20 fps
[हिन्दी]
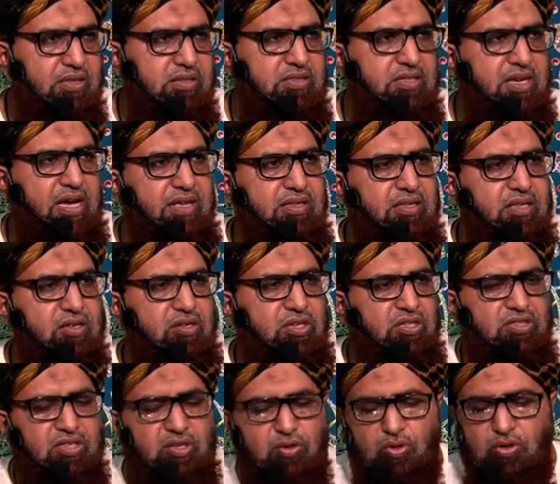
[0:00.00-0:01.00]
जहाँ तक
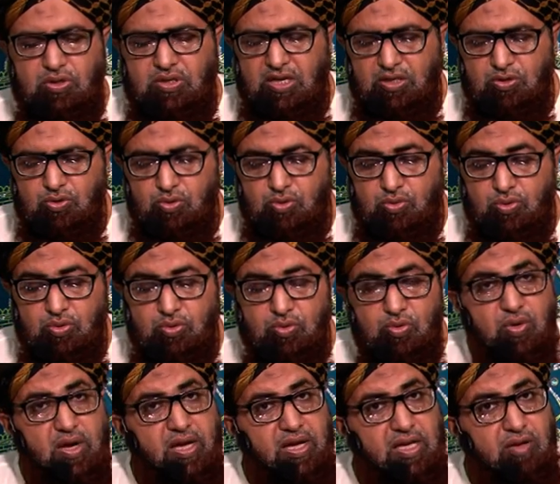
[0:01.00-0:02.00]
किसी को ये
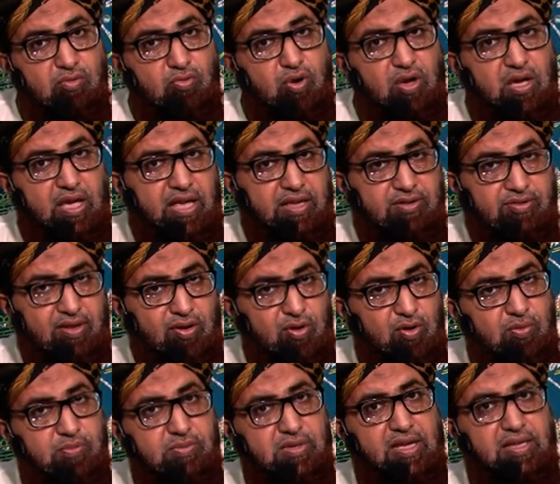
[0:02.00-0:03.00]
जस्तजू है कि वो कैसे
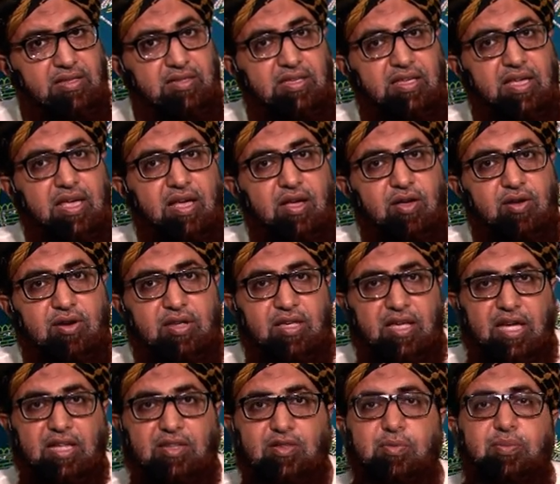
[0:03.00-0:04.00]
घूम जाती है और
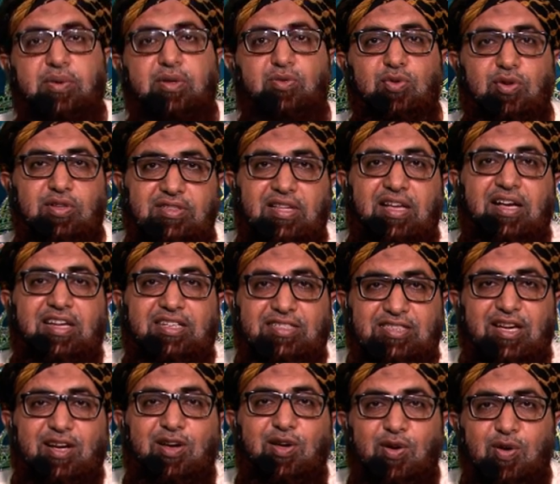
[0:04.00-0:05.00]
क्या तो भाई थोड़ा सा
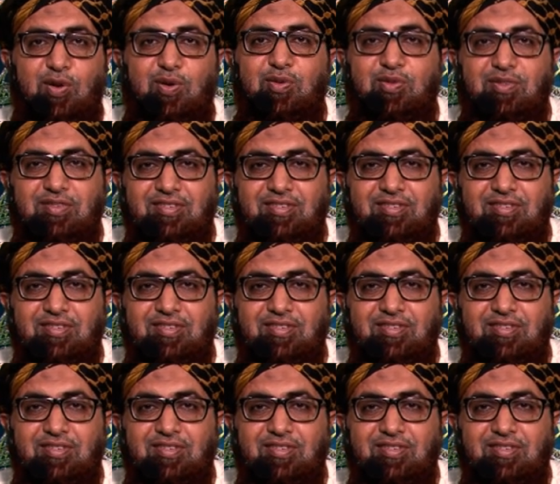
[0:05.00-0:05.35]
ख़र्चा करो